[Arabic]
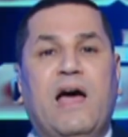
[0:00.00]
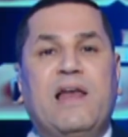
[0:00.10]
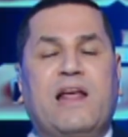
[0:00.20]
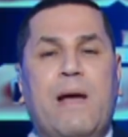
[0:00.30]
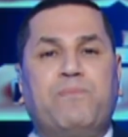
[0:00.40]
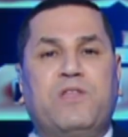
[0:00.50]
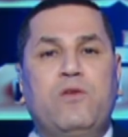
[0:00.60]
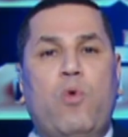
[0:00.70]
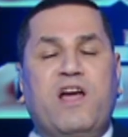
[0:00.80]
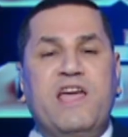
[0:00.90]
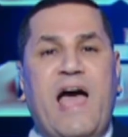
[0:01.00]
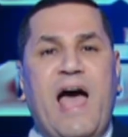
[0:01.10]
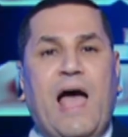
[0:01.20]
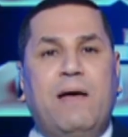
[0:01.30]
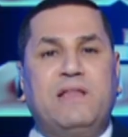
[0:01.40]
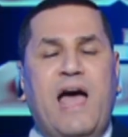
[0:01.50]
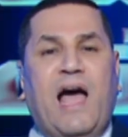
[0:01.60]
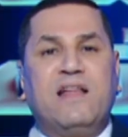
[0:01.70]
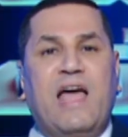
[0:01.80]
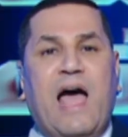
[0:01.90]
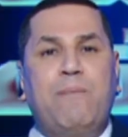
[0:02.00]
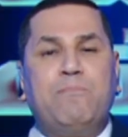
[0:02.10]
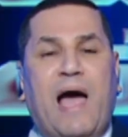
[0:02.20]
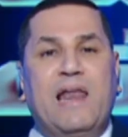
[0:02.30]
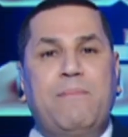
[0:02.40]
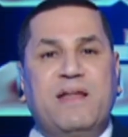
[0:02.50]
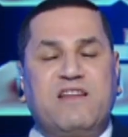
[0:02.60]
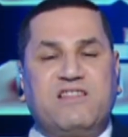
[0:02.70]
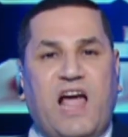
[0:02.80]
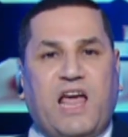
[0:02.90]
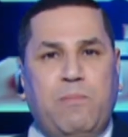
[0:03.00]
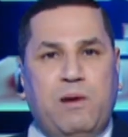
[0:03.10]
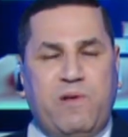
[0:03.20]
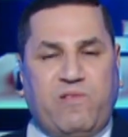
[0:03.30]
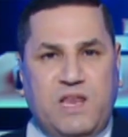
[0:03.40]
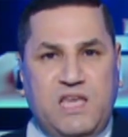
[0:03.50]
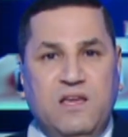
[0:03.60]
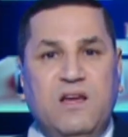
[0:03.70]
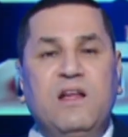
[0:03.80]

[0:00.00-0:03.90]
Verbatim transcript: الكابتن وجيه احد احد اهم علامات التحكيم المصري